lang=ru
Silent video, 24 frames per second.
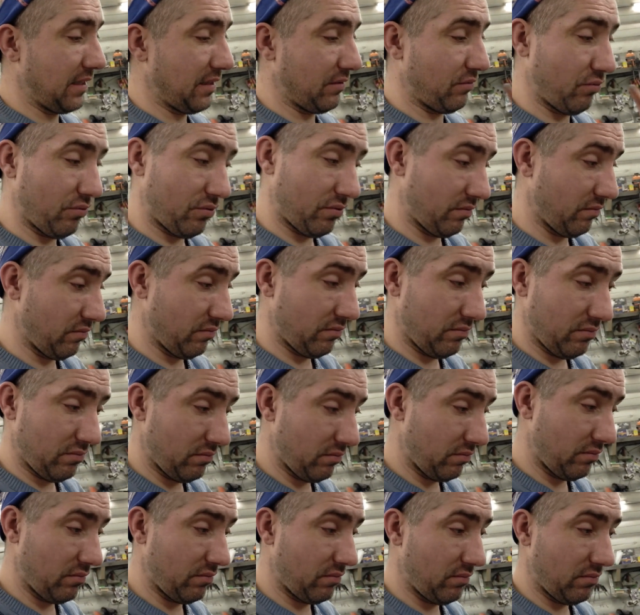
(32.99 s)
Я тоже
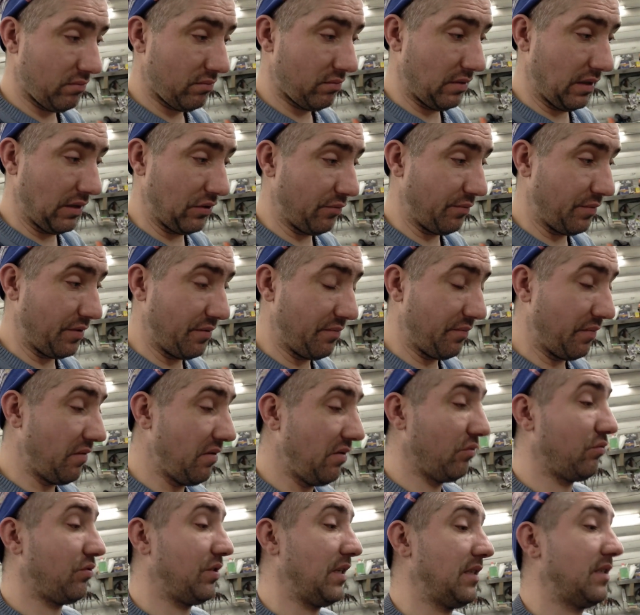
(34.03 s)
э, особо не
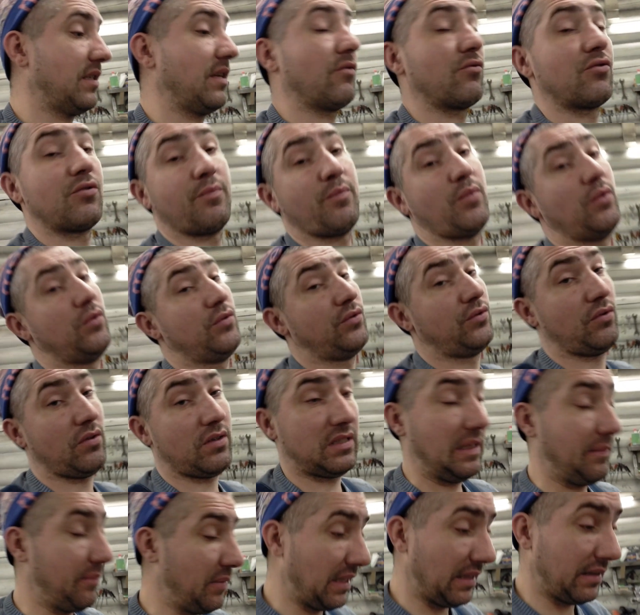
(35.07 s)
понимаю, но сейчас я уже полностью
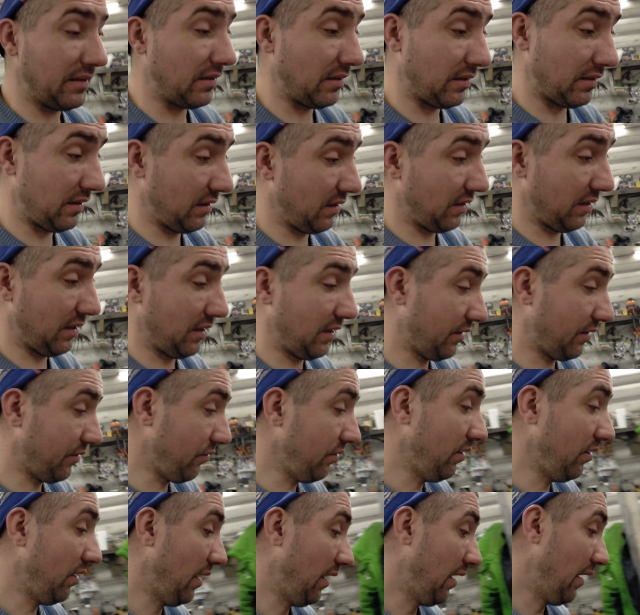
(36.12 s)
разобрался с этой
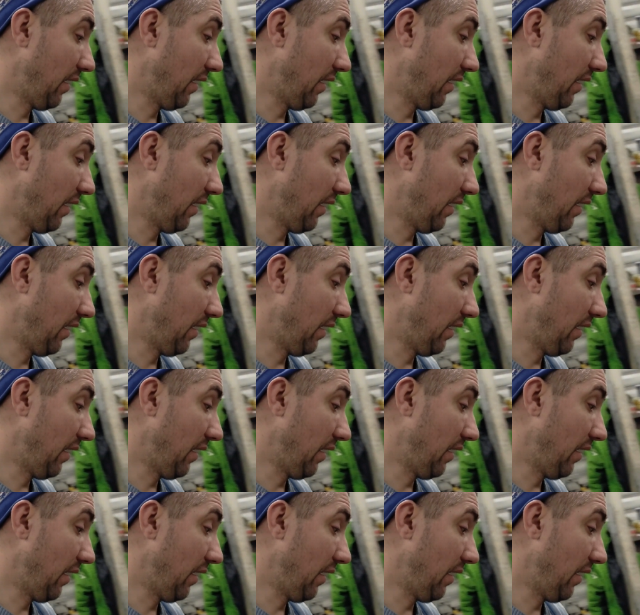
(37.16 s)
херней.